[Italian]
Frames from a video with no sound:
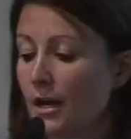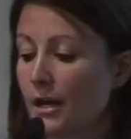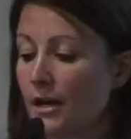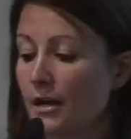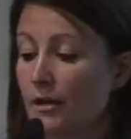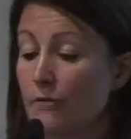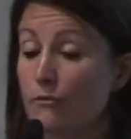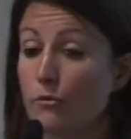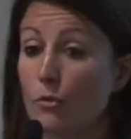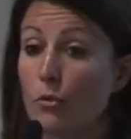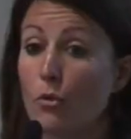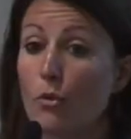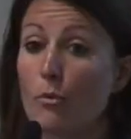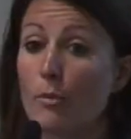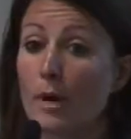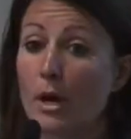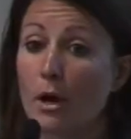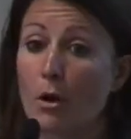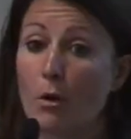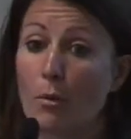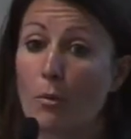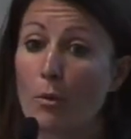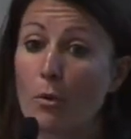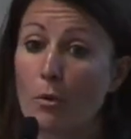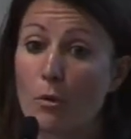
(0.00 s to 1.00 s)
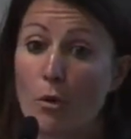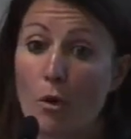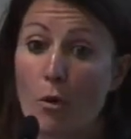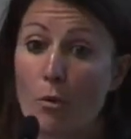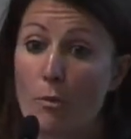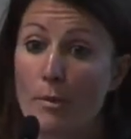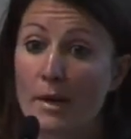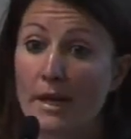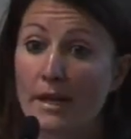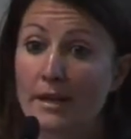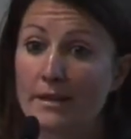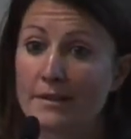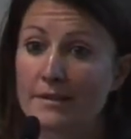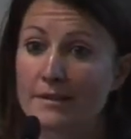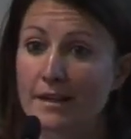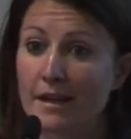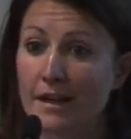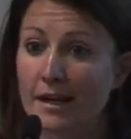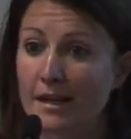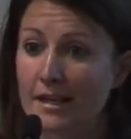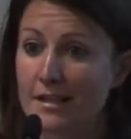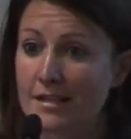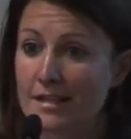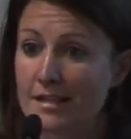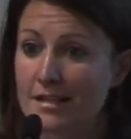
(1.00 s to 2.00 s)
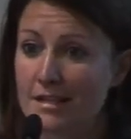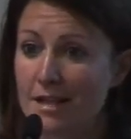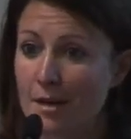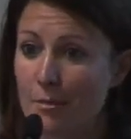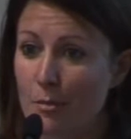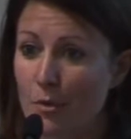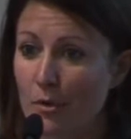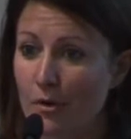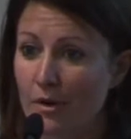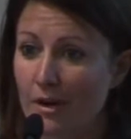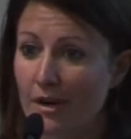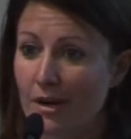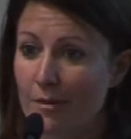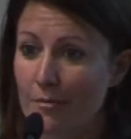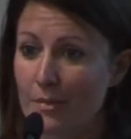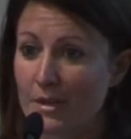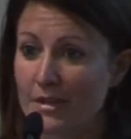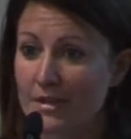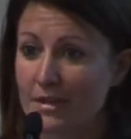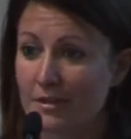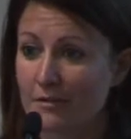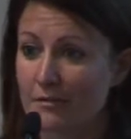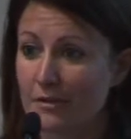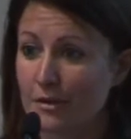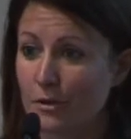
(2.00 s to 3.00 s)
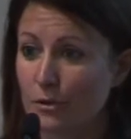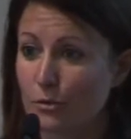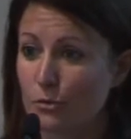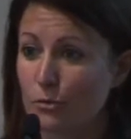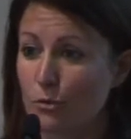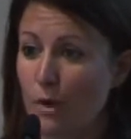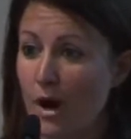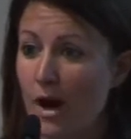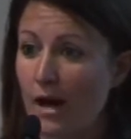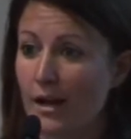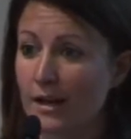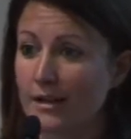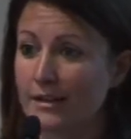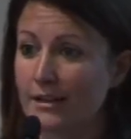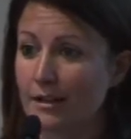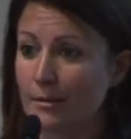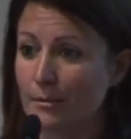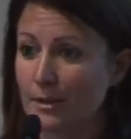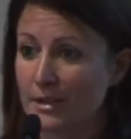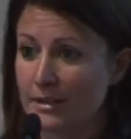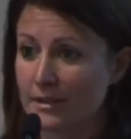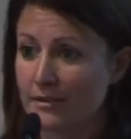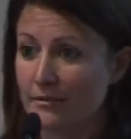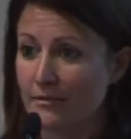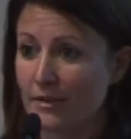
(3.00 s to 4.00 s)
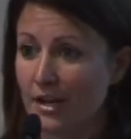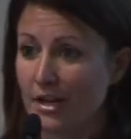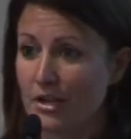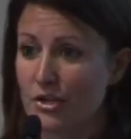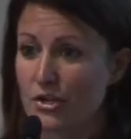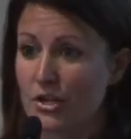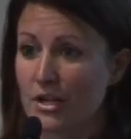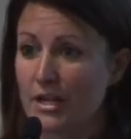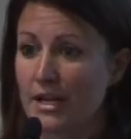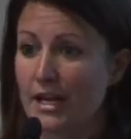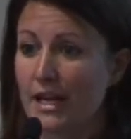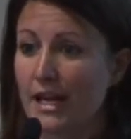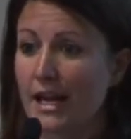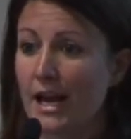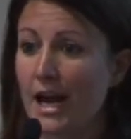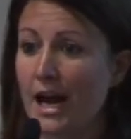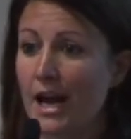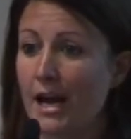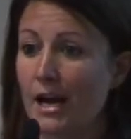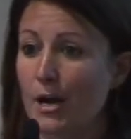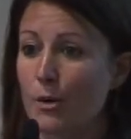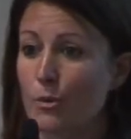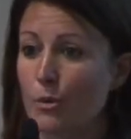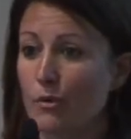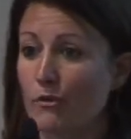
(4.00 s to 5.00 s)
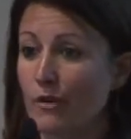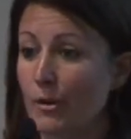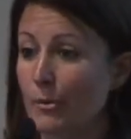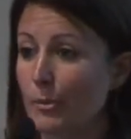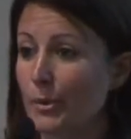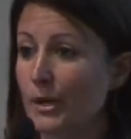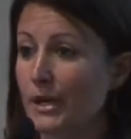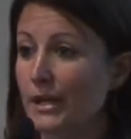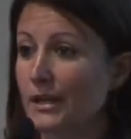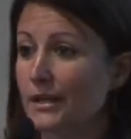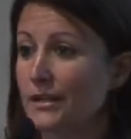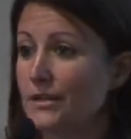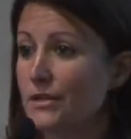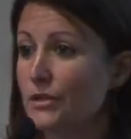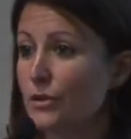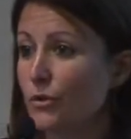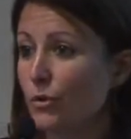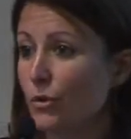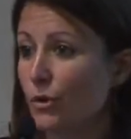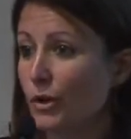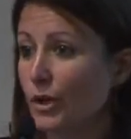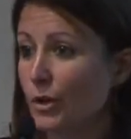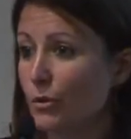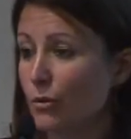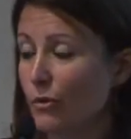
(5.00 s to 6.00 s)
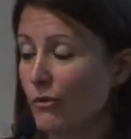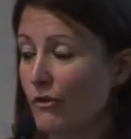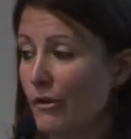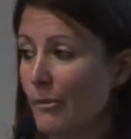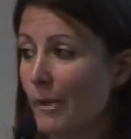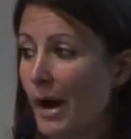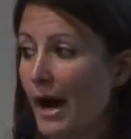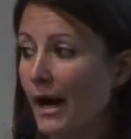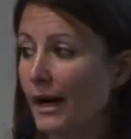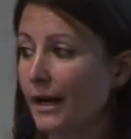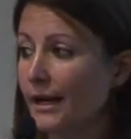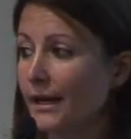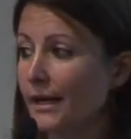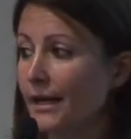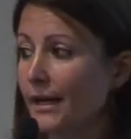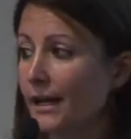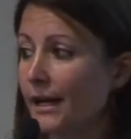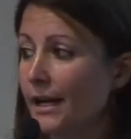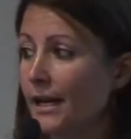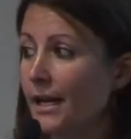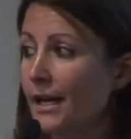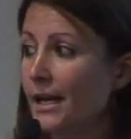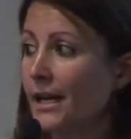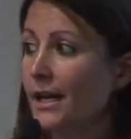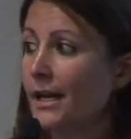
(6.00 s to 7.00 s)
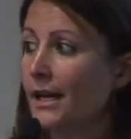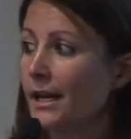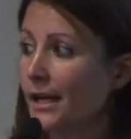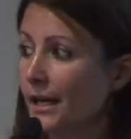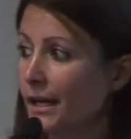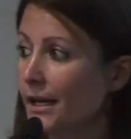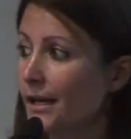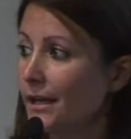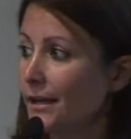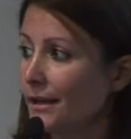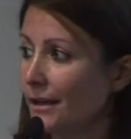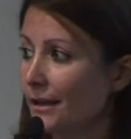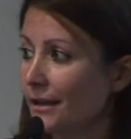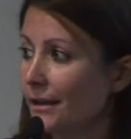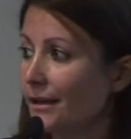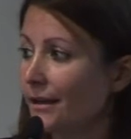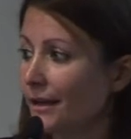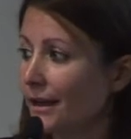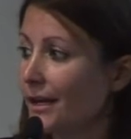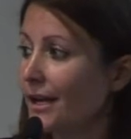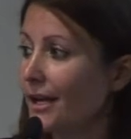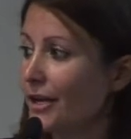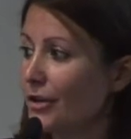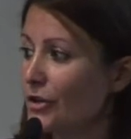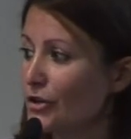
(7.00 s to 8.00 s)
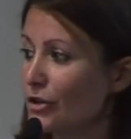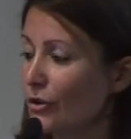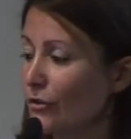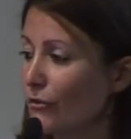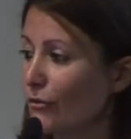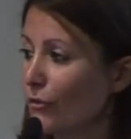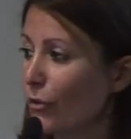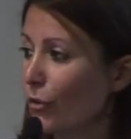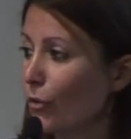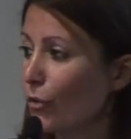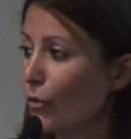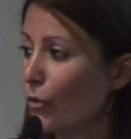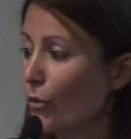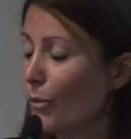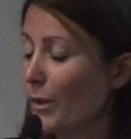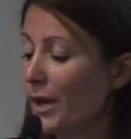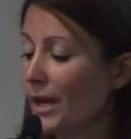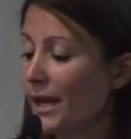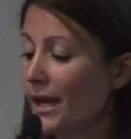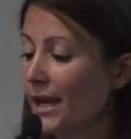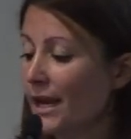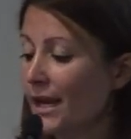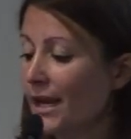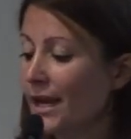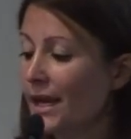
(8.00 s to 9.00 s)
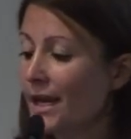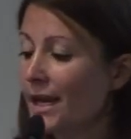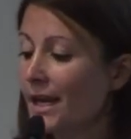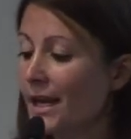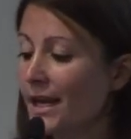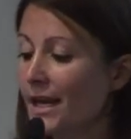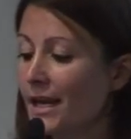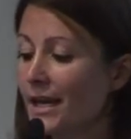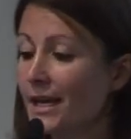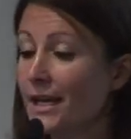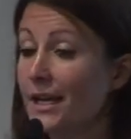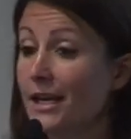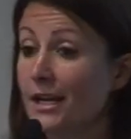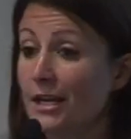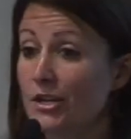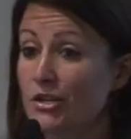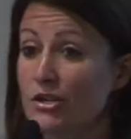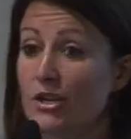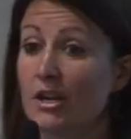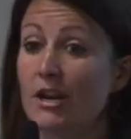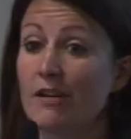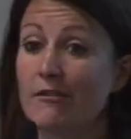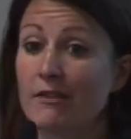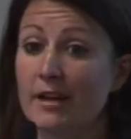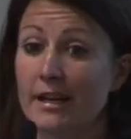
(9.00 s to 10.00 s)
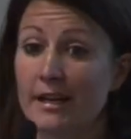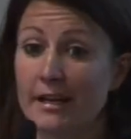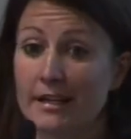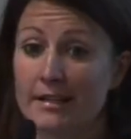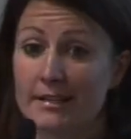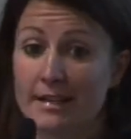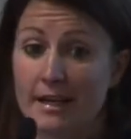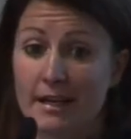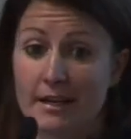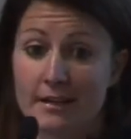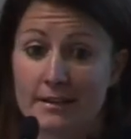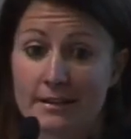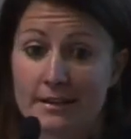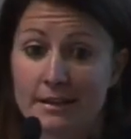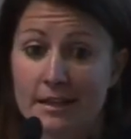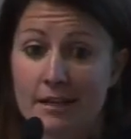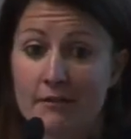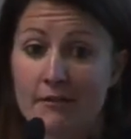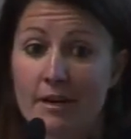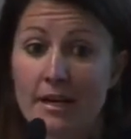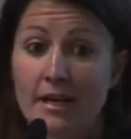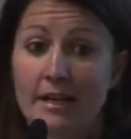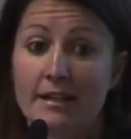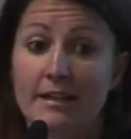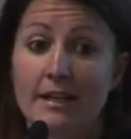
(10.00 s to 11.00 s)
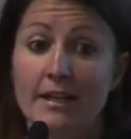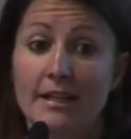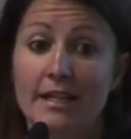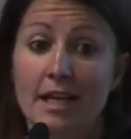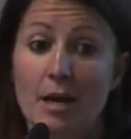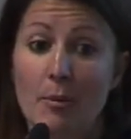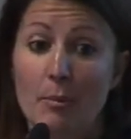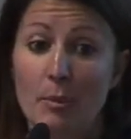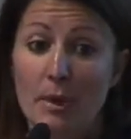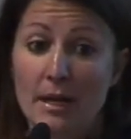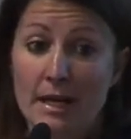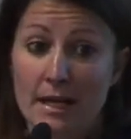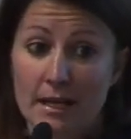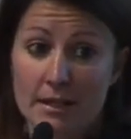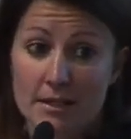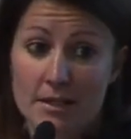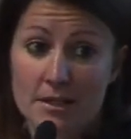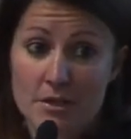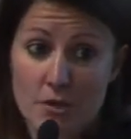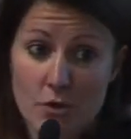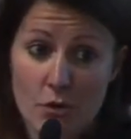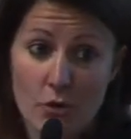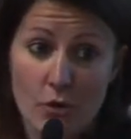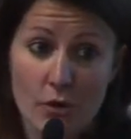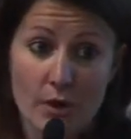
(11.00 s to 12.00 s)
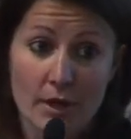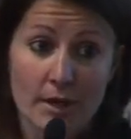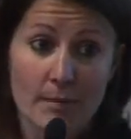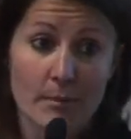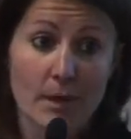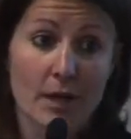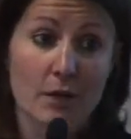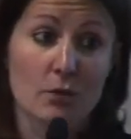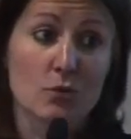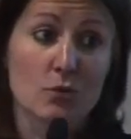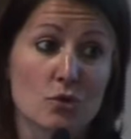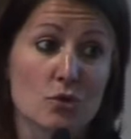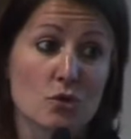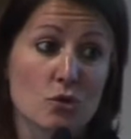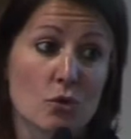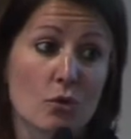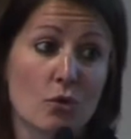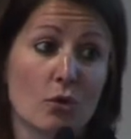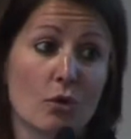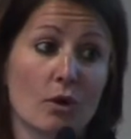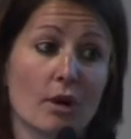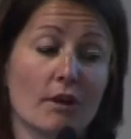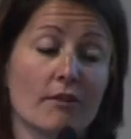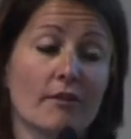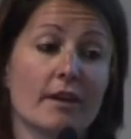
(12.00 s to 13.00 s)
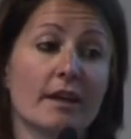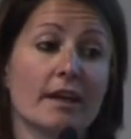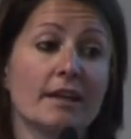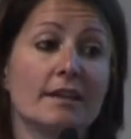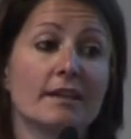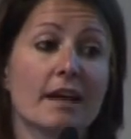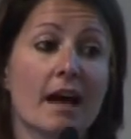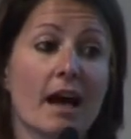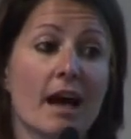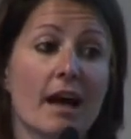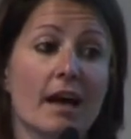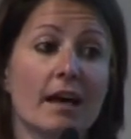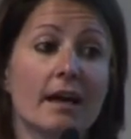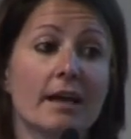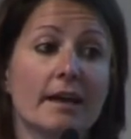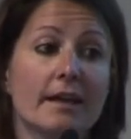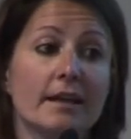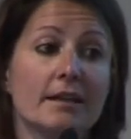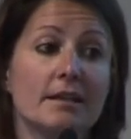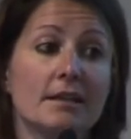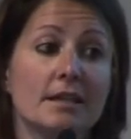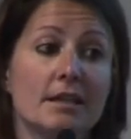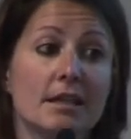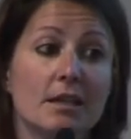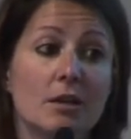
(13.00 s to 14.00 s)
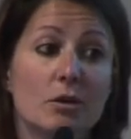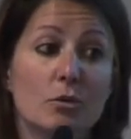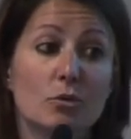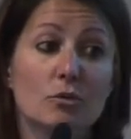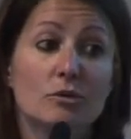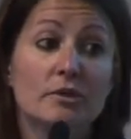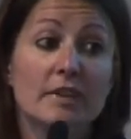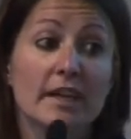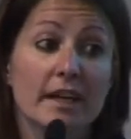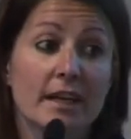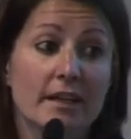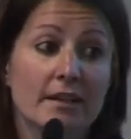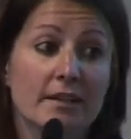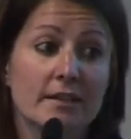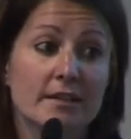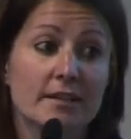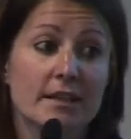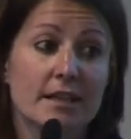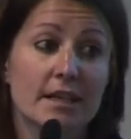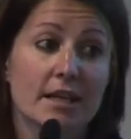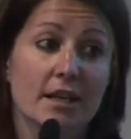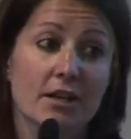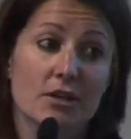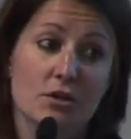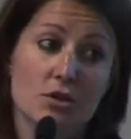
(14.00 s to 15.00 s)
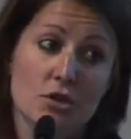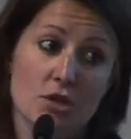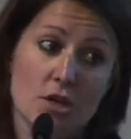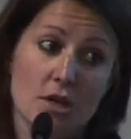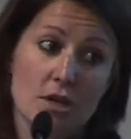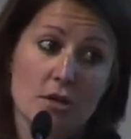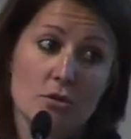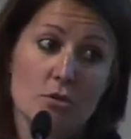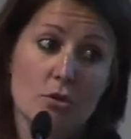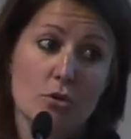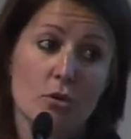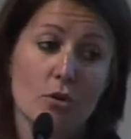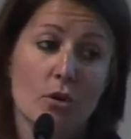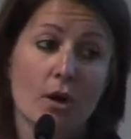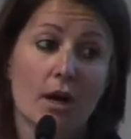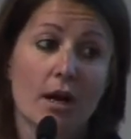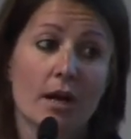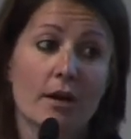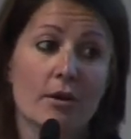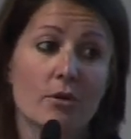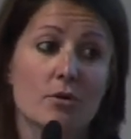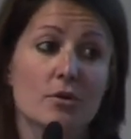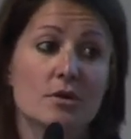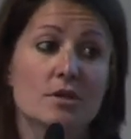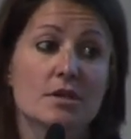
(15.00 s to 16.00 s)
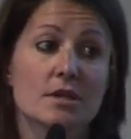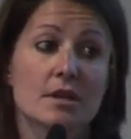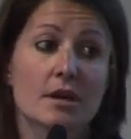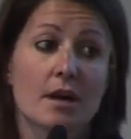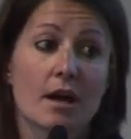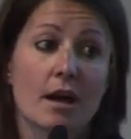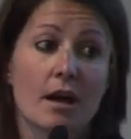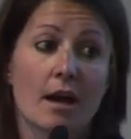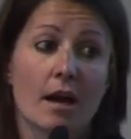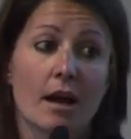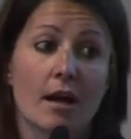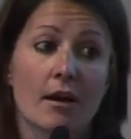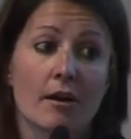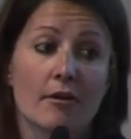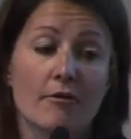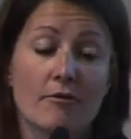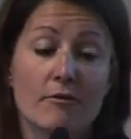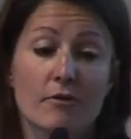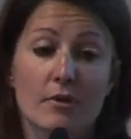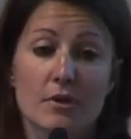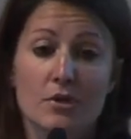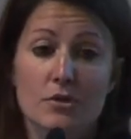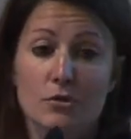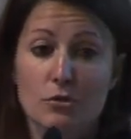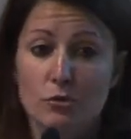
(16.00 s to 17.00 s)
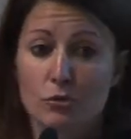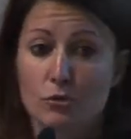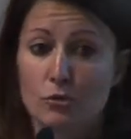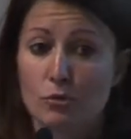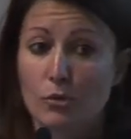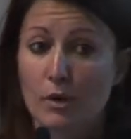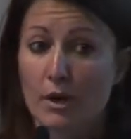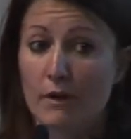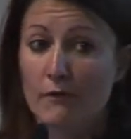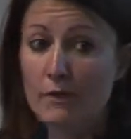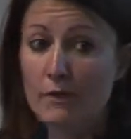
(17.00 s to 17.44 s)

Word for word: il volume comunque aumenta anche se siamo nell'ambiente virtuale, è talmente facile creare nuove applicazioni, nuove macchine che eh, cresce il volume, cresce la varietà, la varietà di applicazioni ma solo, la varietà anche di utenti che accedono alla nostra infrastruttura